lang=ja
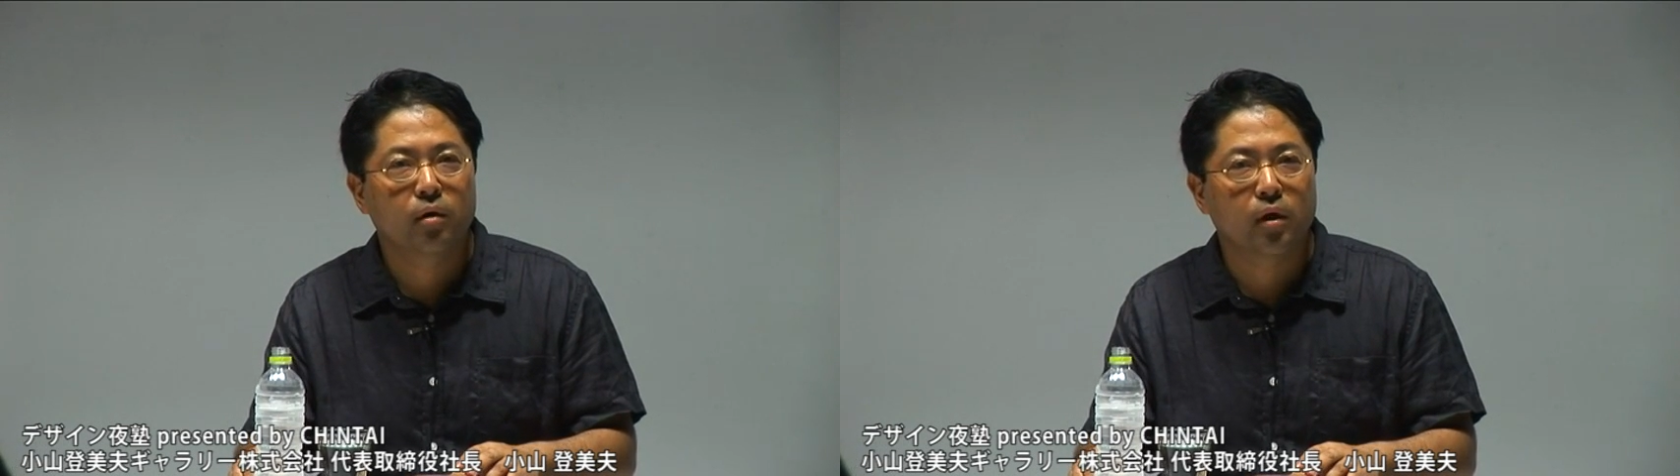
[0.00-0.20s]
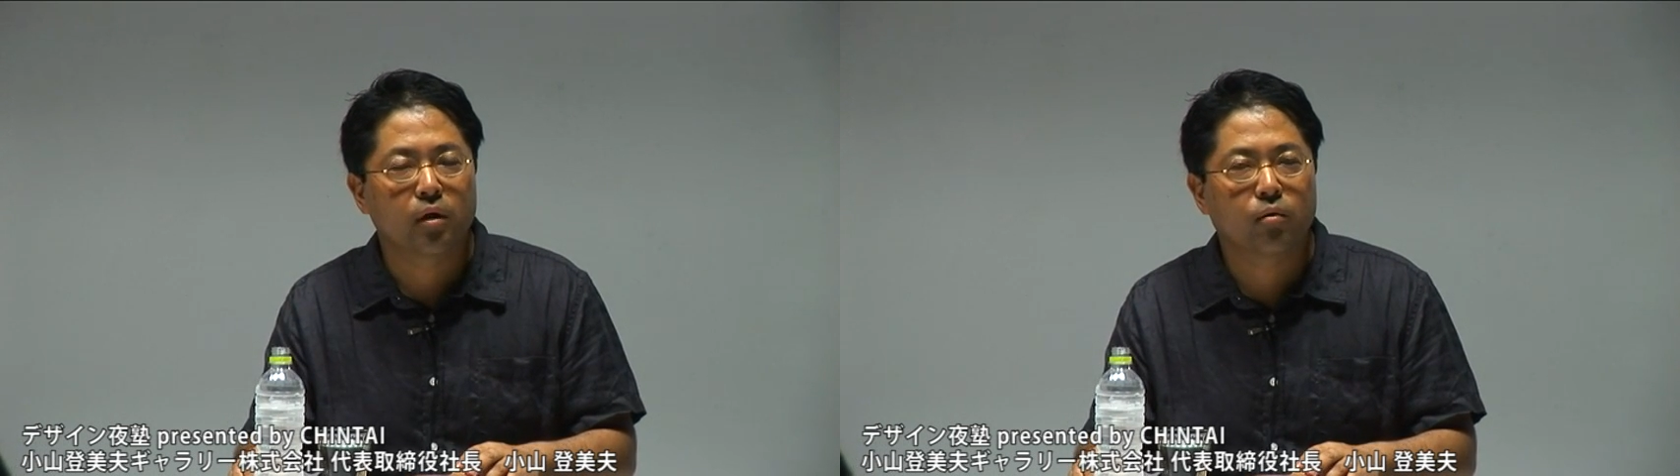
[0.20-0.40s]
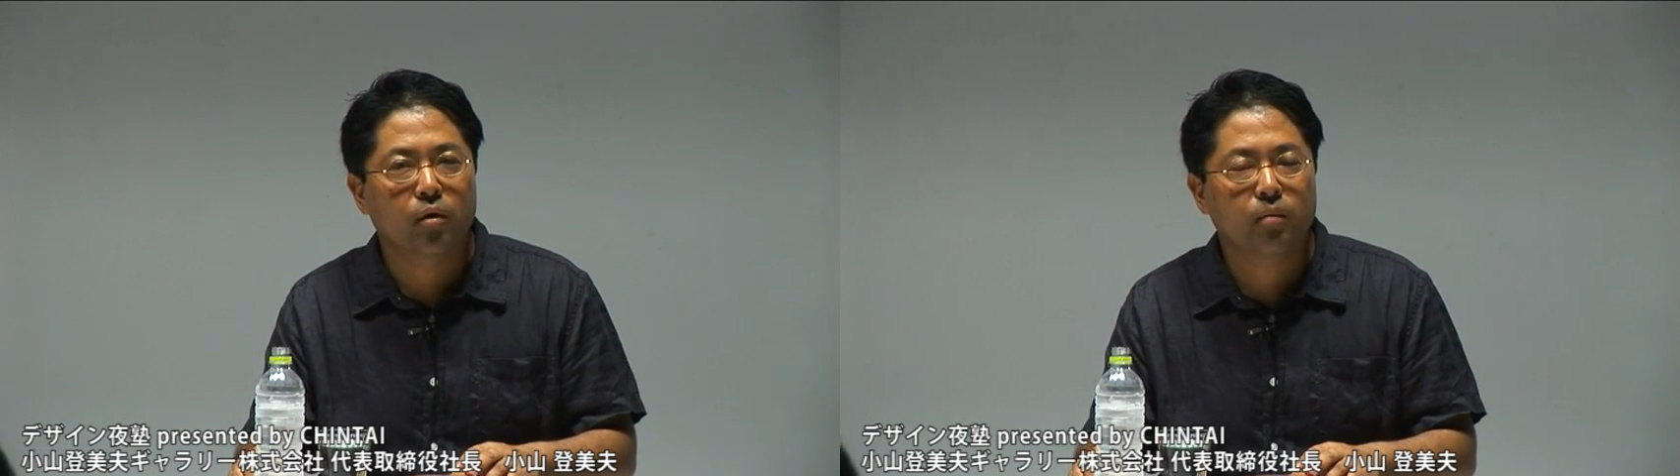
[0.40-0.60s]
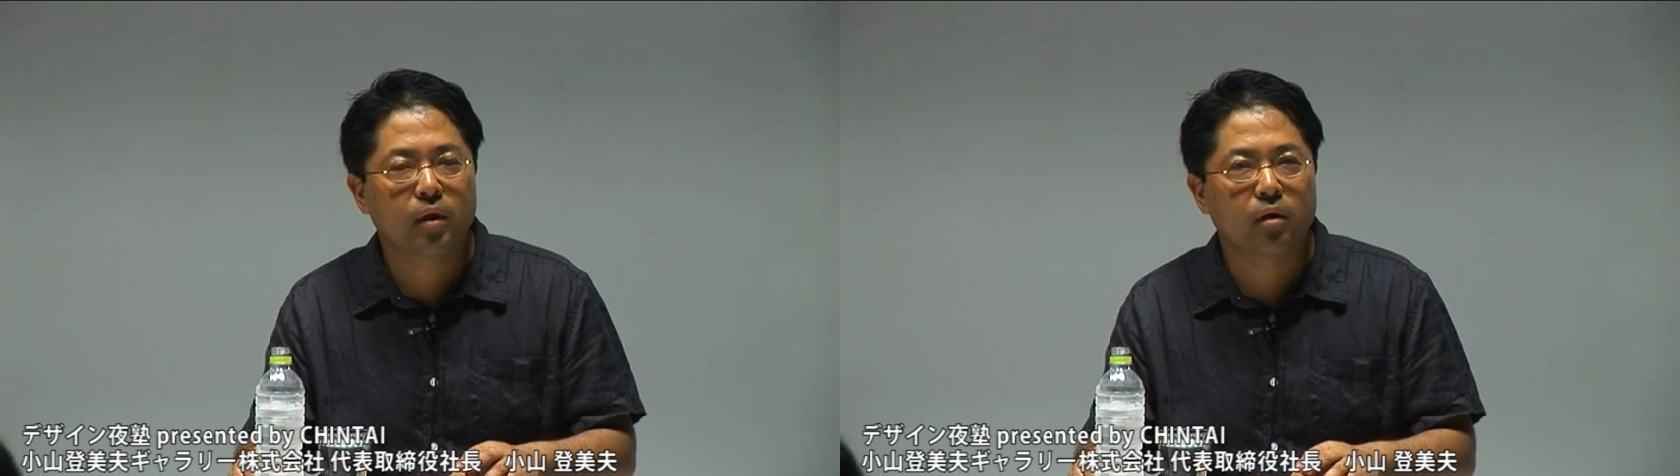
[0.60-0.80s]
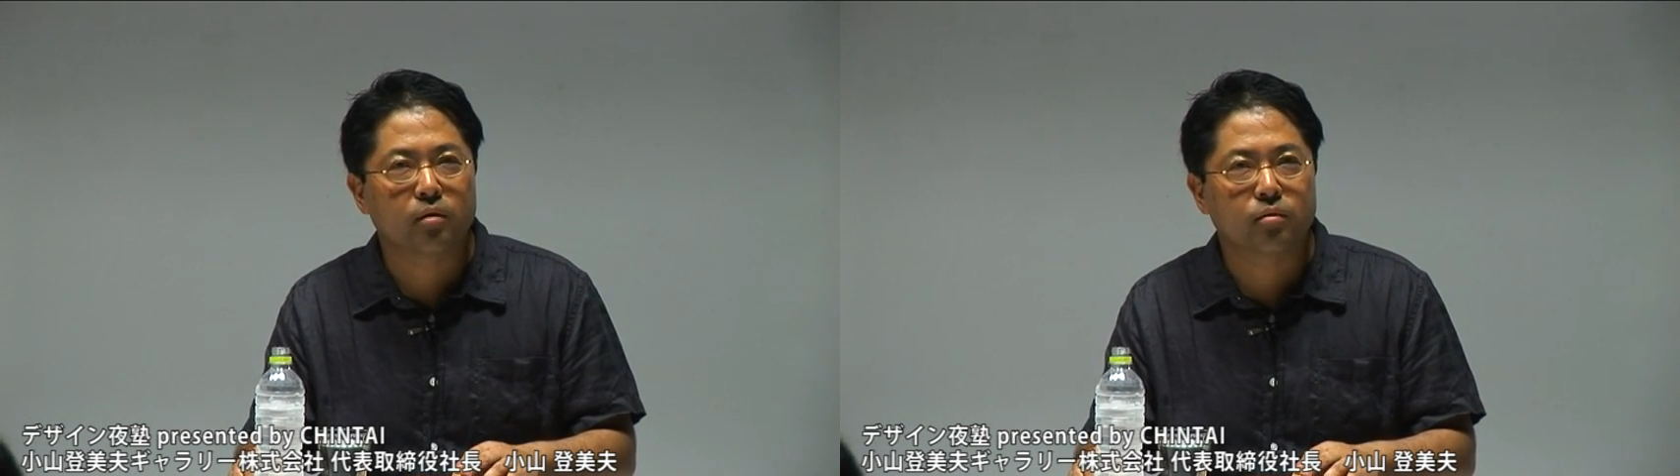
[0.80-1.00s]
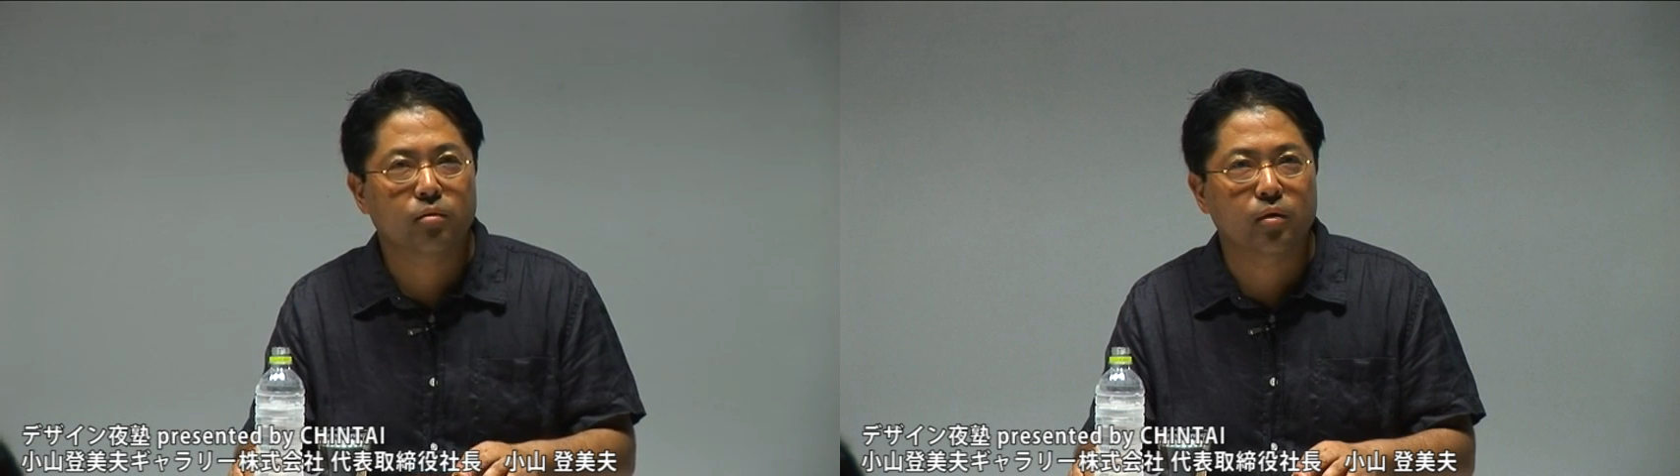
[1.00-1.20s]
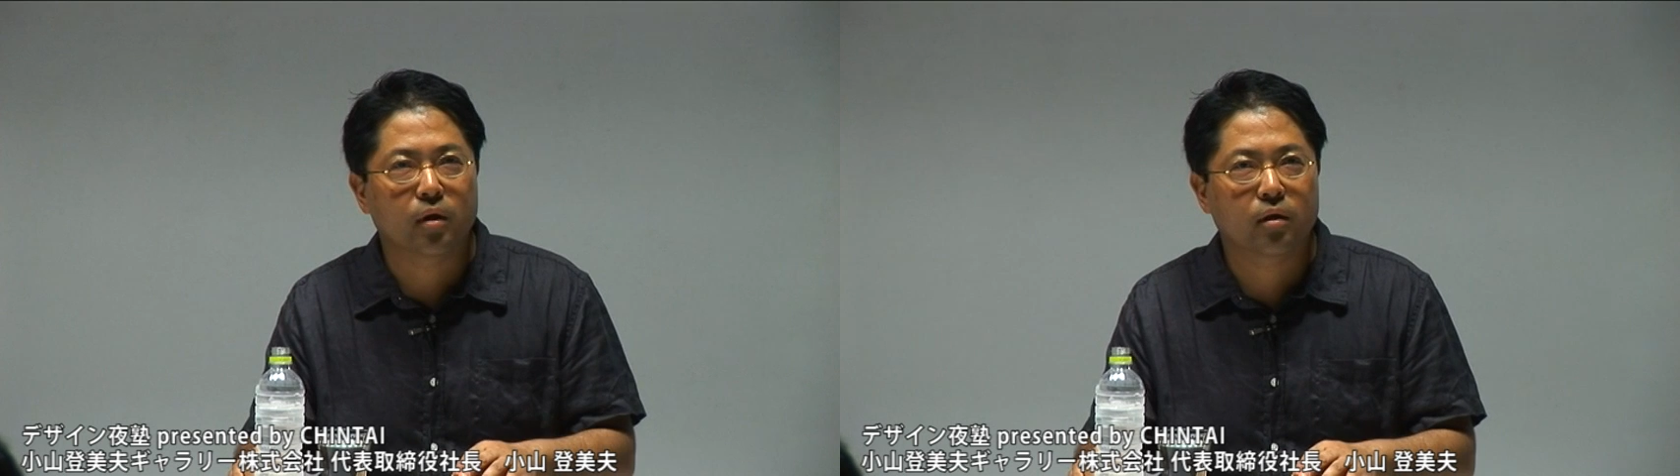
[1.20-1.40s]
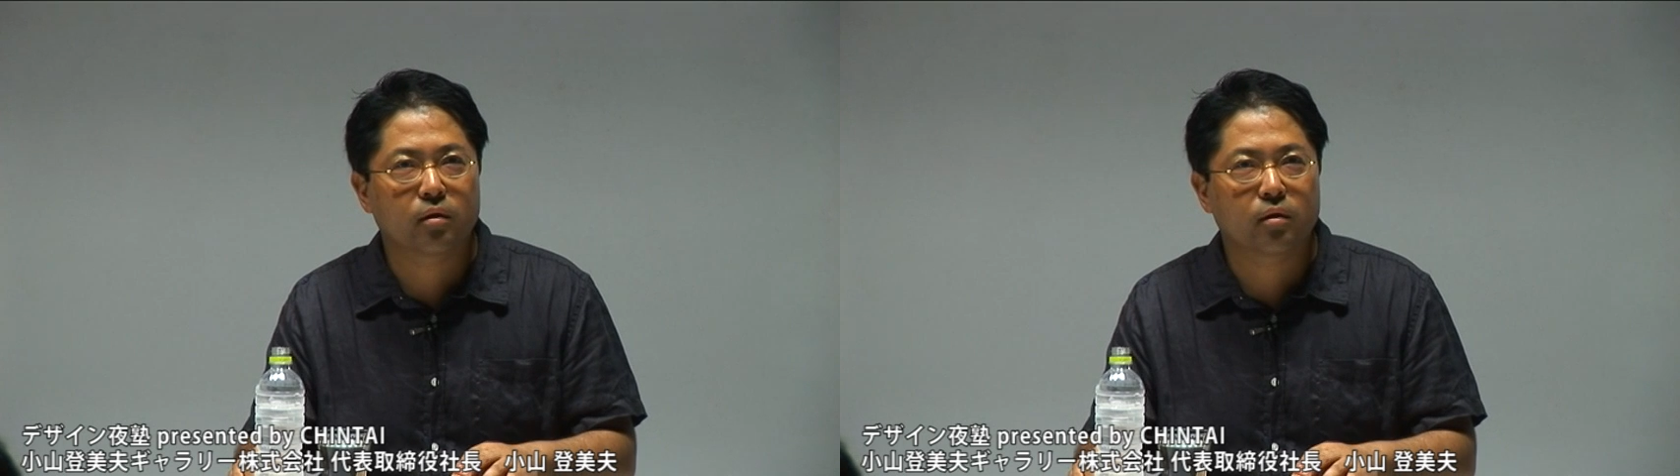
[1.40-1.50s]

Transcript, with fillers: えー、これはねすごい